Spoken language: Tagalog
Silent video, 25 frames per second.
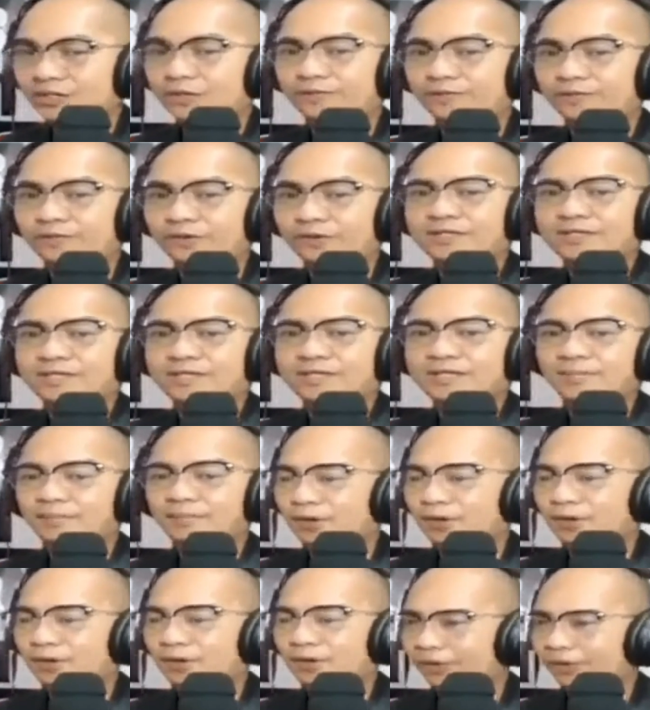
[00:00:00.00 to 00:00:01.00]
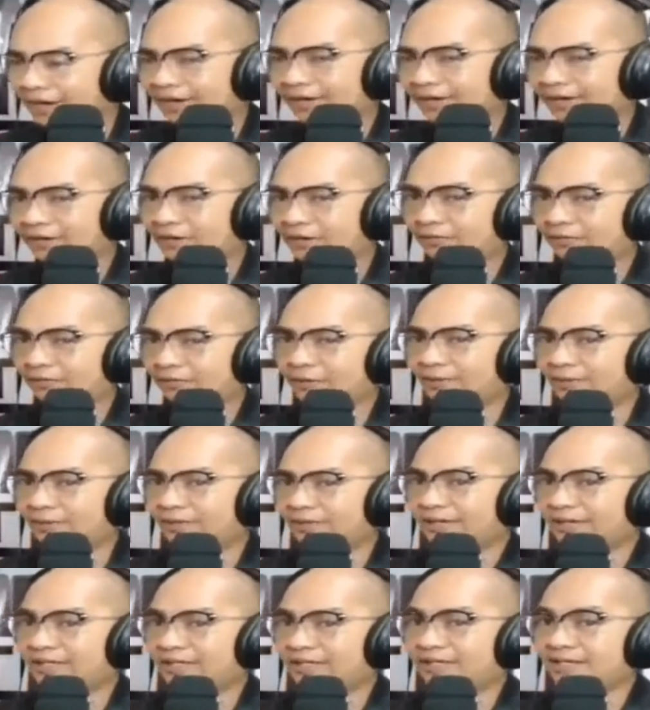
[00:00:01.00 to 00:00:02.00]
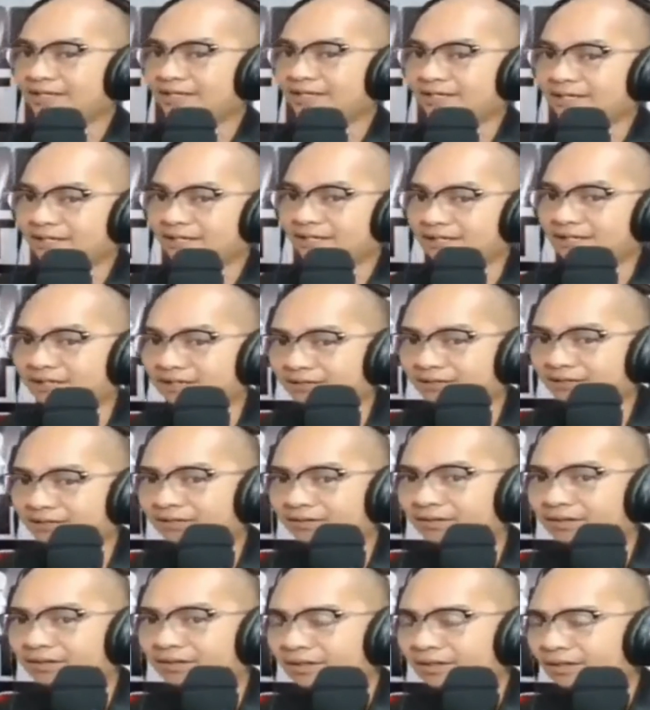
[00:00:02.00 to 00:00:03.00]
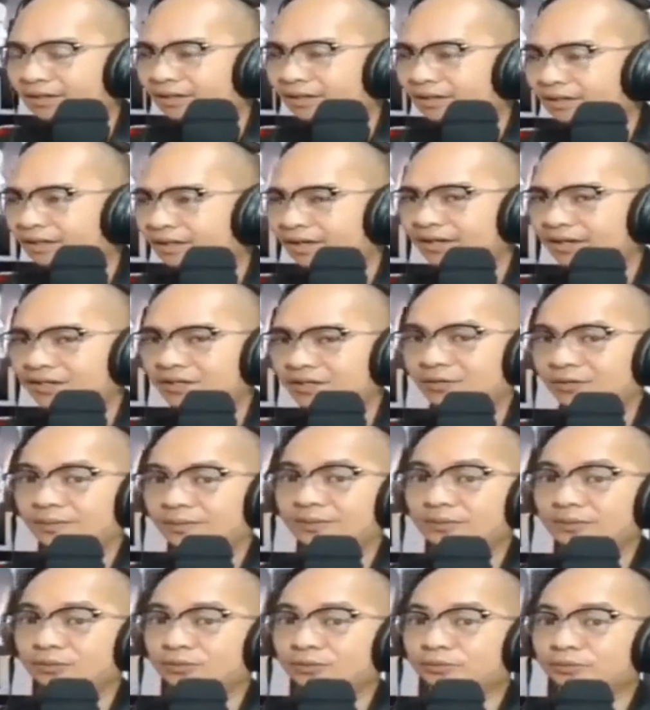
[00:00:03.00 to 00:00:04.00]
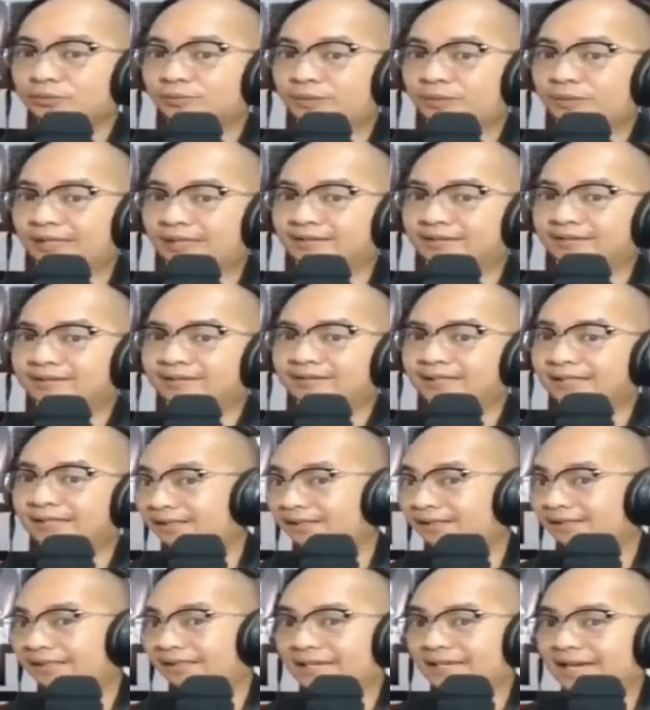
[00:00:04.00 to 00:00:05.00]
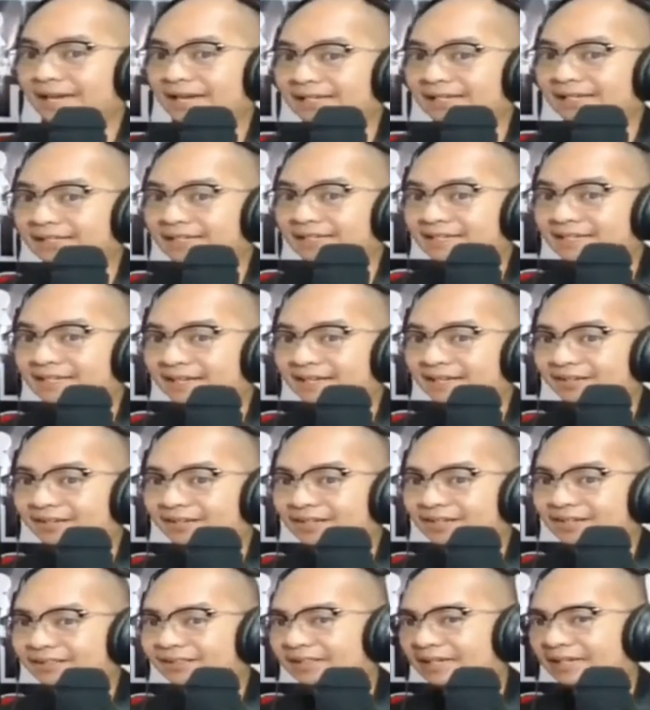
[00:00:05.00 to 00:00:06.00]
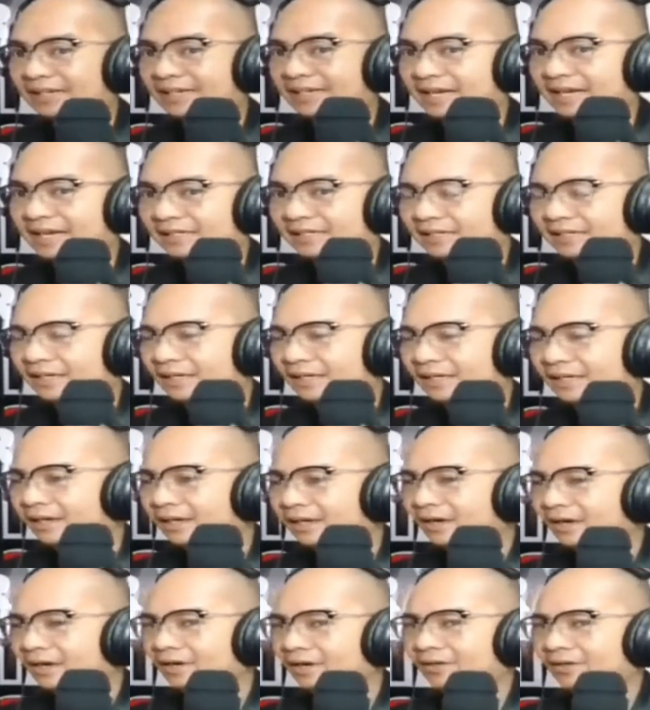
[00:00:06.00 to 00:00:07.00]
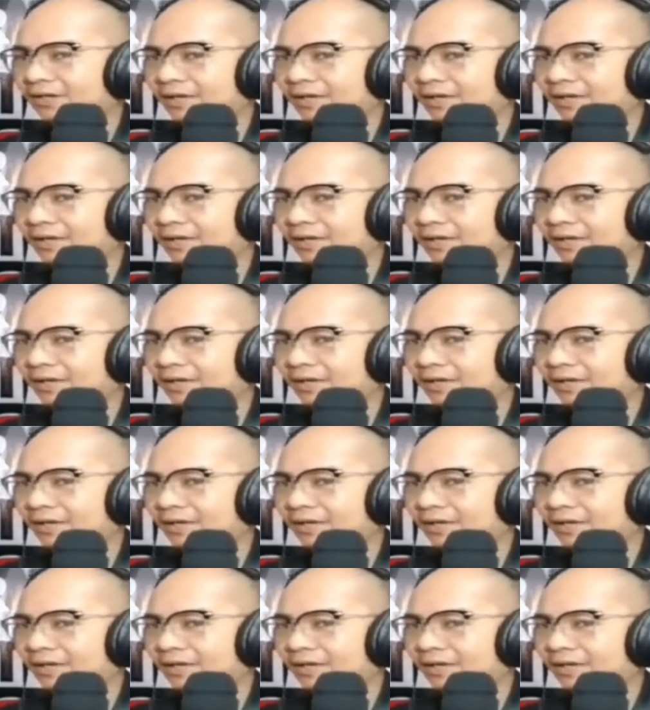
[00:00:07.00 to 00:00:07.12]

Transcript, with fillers: for example or other government agencies no ayun ang matutupad. That is the reality, sir, no? That's the reality. Okay.